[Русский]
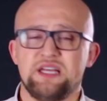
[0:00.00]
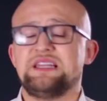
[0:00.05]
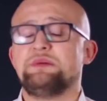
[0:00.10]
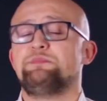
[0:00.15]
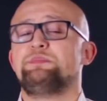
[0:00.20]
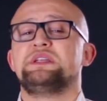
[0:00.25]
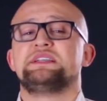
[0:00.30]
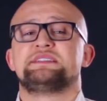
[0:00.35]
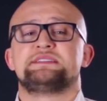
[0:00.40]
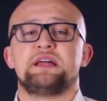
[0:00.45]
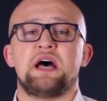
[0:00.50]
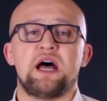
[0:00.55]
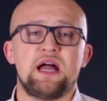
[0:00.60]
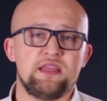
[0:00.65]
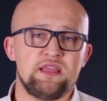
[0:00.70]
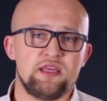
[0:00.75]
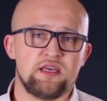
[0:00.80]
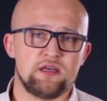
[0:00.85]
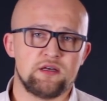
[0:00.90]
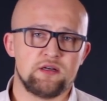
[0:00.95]
Это
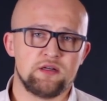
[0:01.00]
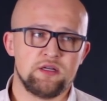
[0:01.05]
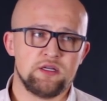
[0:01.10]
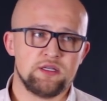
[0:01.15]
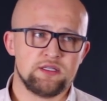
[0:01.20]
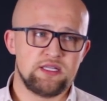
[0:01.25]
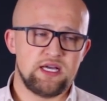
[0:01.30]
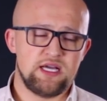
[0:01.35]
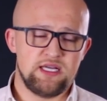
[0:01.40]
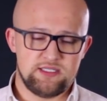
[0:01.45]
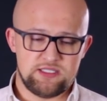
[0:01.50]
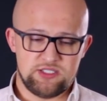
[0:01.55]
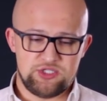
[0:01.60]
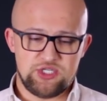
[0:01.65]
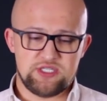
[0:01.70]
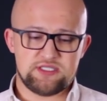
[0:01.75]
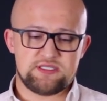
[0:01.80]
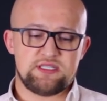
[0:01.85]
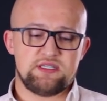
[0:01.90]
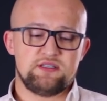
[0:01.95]
признание, да, это
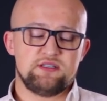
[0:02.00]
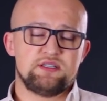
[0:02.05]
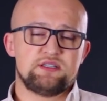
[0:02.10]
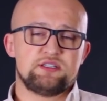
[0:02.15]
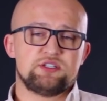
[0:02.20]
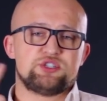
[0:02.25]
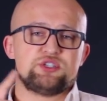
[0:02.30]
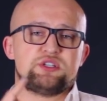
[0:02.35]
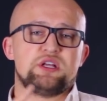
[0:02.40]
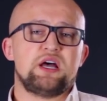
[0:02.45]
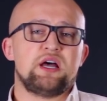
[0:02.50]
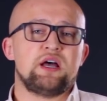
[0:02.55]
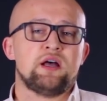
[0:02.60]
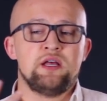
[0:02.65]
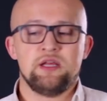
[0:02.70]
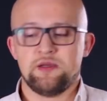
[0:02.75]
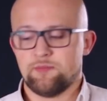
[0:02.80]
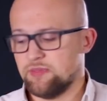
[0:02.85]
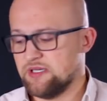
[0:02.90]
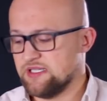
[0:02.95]
часто эта
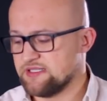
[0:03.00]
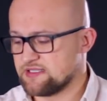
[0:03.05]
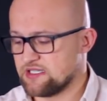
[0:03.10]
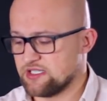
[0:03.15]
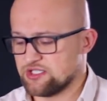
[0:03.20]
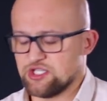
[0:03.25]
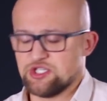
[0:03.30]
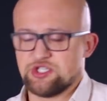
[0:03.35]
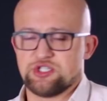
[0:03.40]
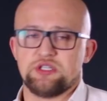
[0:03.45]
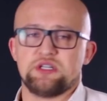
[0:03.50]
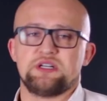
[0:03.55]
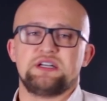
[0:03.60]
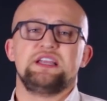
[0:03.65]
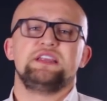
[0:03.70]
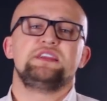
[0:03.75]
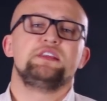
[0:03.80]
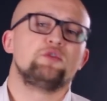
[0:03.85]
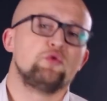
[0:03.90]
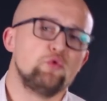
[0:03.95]
жена, близкая женщина,
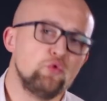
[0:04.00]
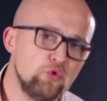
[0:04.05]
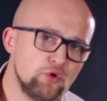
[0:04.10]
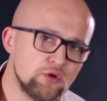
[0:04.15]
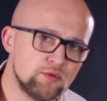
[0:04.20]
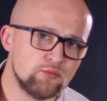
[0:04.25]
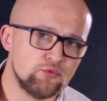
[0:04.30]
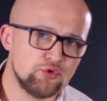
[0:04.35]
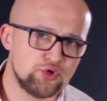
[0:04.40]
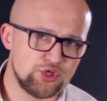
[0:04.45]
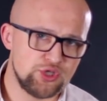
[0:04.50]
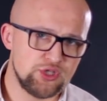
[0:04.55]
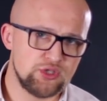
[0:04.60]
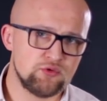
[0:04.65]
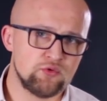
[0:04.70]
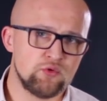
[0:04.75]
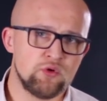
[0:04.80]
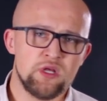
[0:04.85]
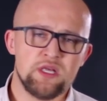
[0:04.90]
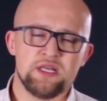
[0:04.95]
критикует
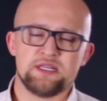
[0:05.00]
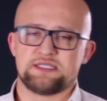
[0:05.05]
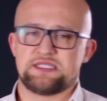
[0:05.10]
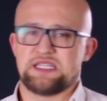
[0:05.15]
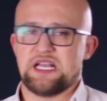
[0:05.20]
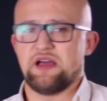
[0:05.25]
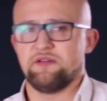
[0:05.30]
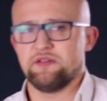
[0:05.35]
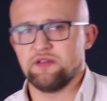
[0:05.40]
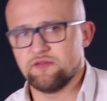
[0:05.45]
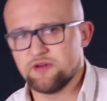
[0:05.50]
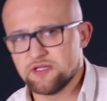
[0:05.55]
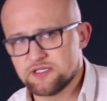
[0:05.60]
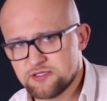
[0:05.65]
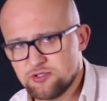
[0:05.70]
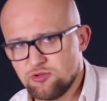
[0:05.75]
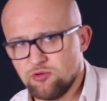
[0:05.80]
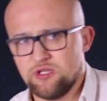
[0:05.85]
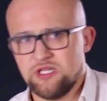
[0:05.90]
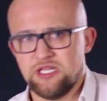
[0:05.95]
мужчину,
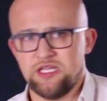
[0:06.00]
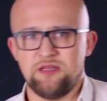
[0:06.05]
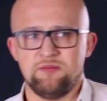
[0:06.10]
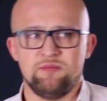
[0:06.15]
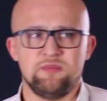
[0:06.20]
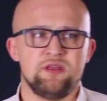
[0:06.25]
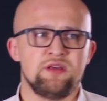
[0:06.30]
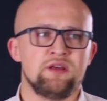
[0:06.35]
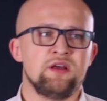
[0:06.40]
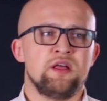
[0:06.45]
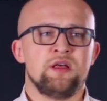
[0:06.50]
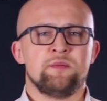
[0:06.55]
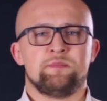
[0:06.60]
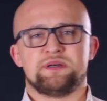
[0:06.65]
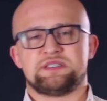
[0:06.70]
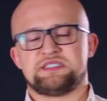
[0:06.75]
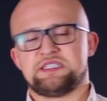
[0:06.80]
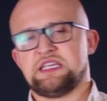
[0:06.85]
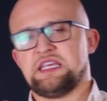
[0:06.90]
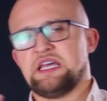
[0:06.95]
сравнивает с другими,
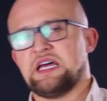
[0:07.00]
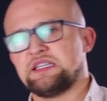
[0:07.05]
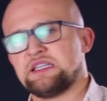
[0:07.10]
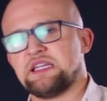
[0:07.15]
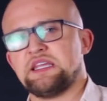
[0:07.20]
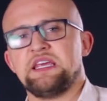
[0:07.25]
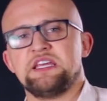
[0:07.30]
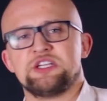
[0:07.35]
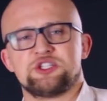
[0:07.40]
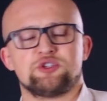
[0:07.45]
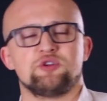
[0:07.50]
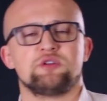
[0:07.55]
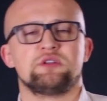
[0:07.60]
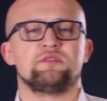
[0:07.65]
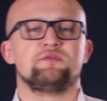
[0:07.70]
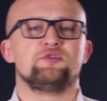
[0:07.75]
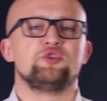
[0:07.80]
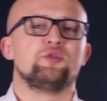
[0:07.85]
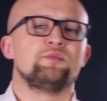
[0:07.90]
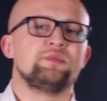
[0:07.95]
постоянно ей
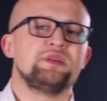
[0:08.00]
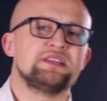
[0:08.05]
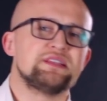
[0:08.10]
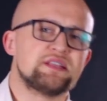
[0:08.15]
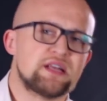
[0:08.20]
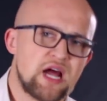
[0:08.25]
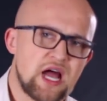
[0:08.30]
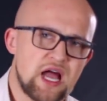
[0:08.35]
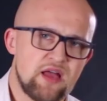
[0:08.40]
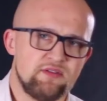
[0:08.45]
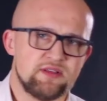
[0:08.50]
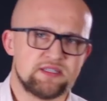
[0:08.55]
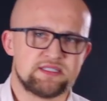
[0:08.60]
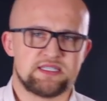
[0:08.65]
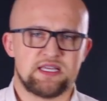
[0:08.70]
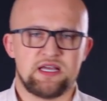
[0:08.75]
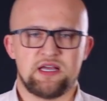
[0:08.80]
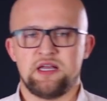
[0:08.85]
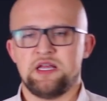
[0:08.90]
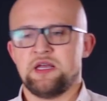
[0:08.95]
что-то в нем не
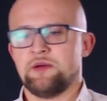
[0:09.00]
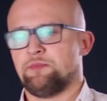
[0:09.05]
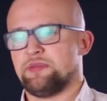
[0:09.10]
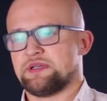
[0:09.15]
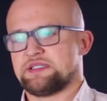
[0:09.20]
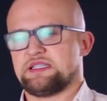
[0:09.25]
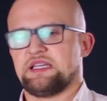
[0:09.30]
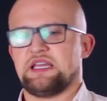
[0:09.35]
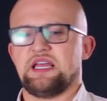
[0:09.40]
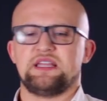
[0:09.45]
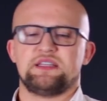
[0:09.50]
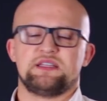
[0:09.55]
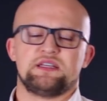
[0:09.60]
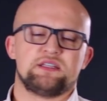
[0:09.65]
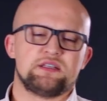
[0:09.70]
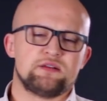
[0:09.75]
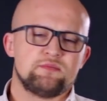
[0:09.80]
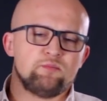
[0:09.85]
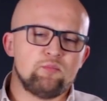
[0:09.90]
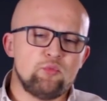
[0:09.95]
нравится, постоянно
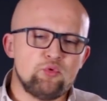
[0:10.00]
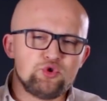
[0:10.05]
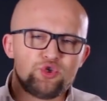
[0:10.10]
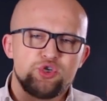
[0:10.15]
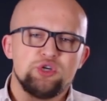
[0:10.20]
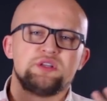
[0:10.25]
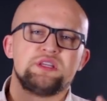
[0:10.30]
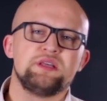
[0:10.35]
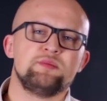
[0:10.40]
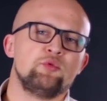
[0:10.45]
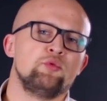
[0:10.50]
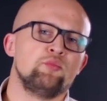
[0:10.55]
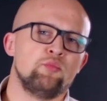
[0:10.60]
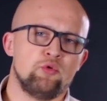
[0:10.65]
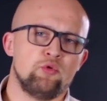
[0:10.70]
она мучает ему